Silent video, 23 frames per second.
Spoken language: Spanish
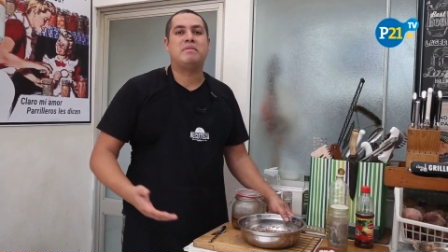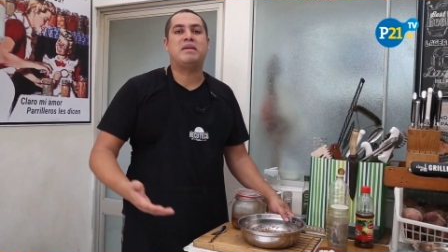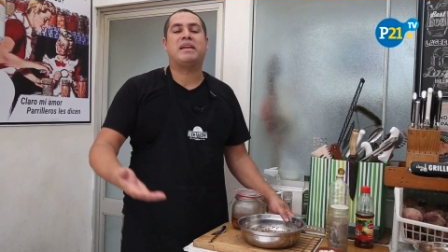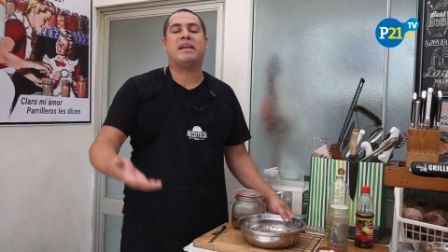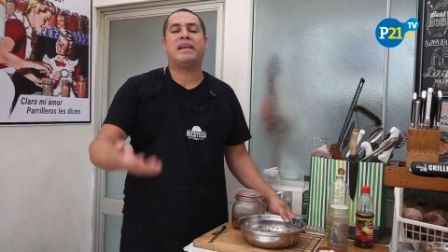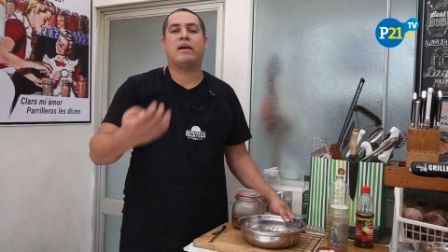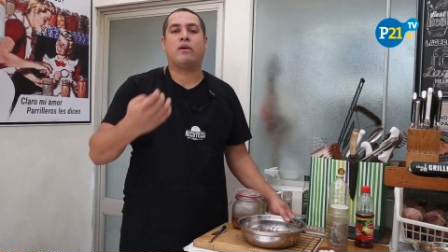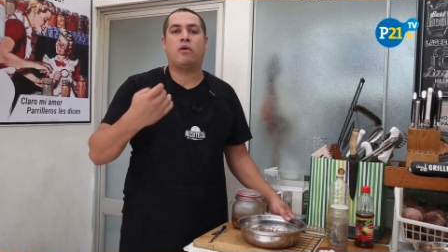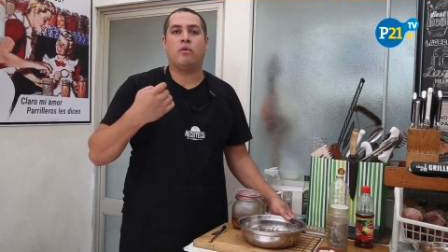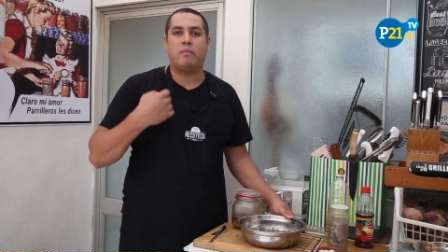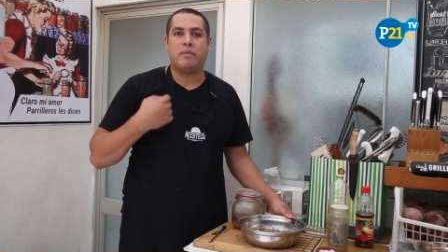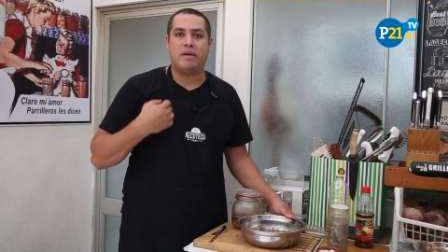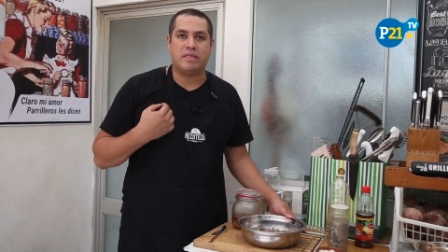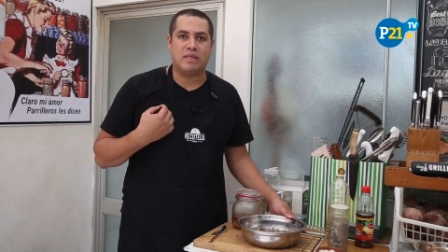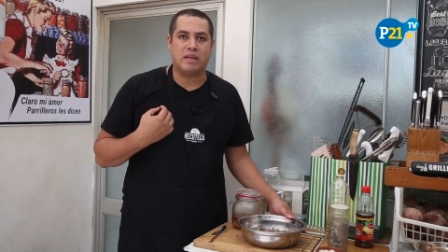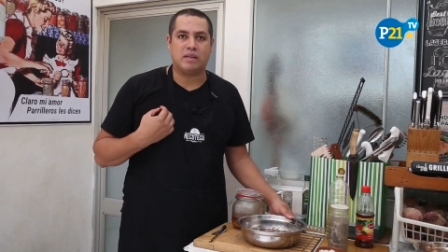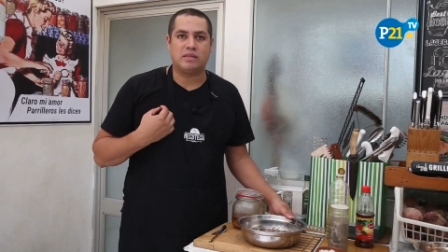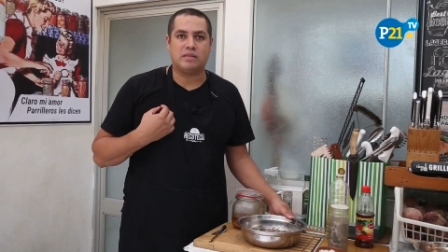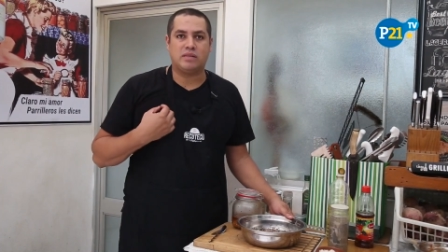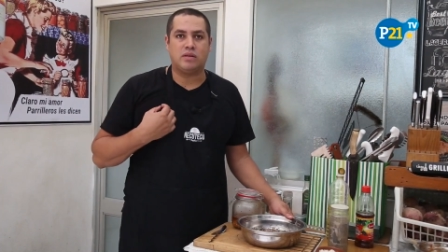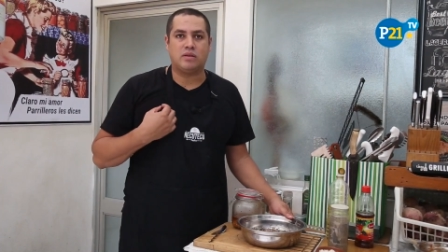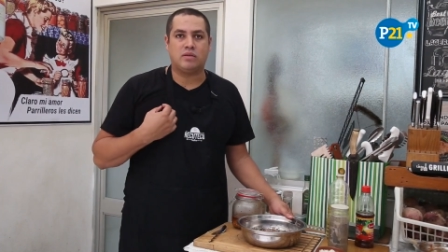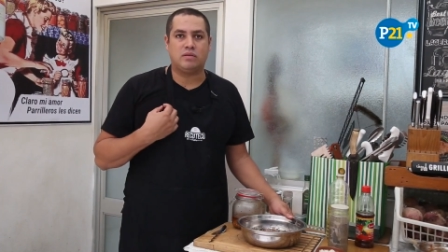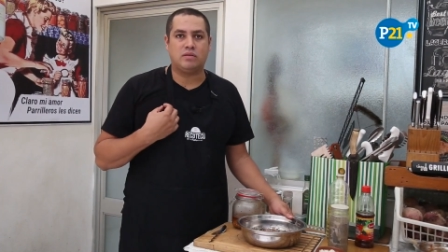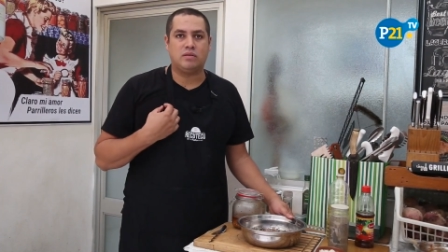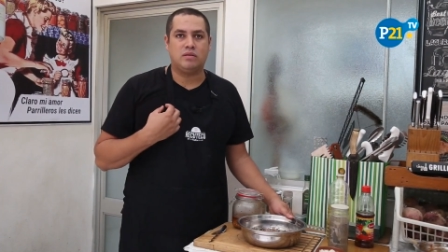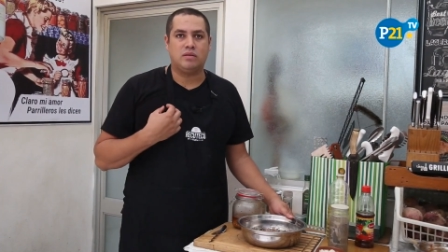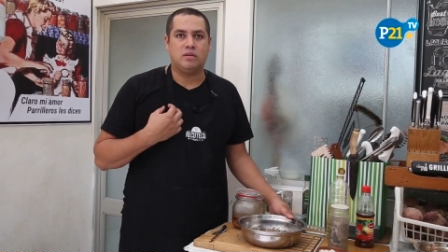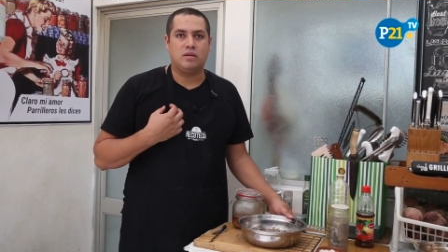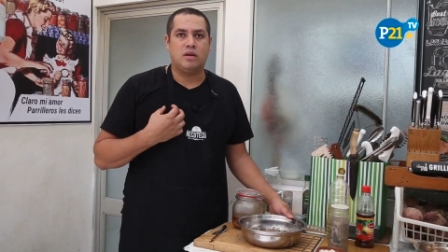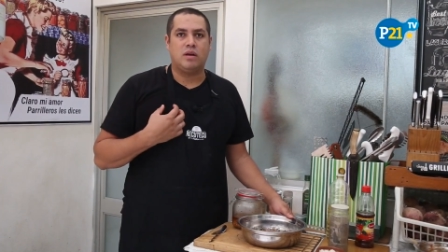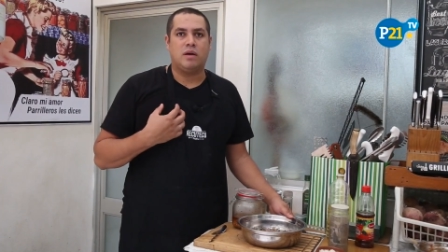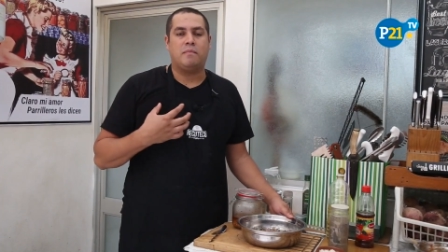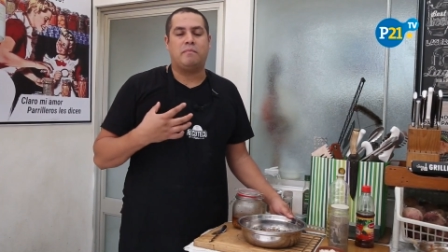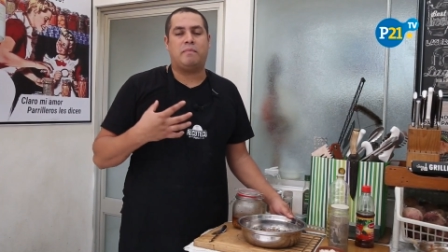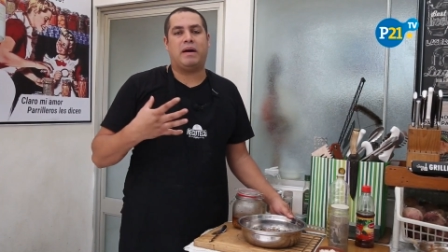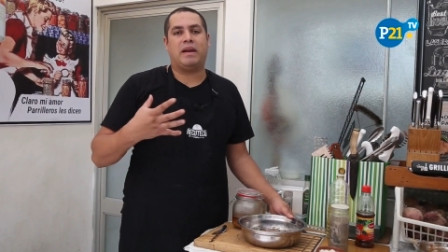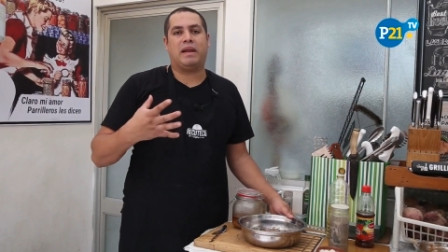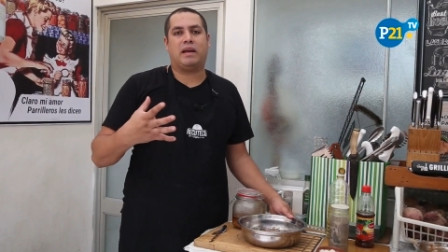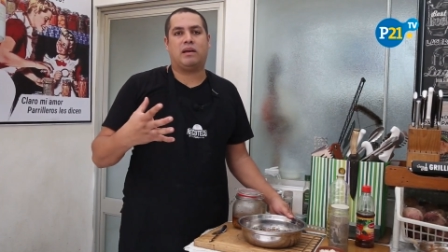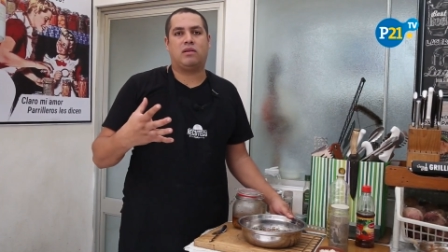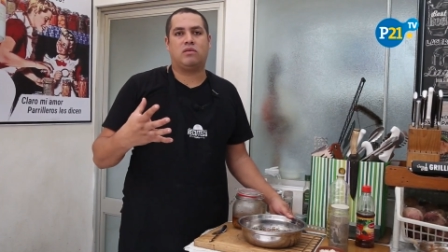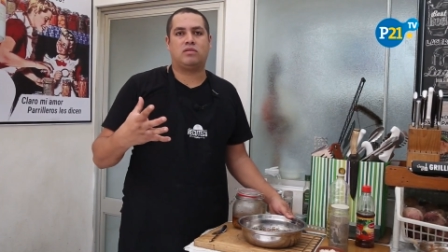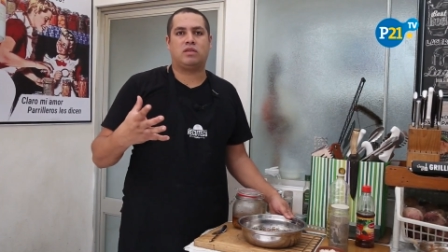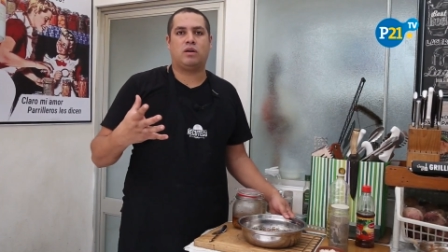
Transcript: Mi recomendación para que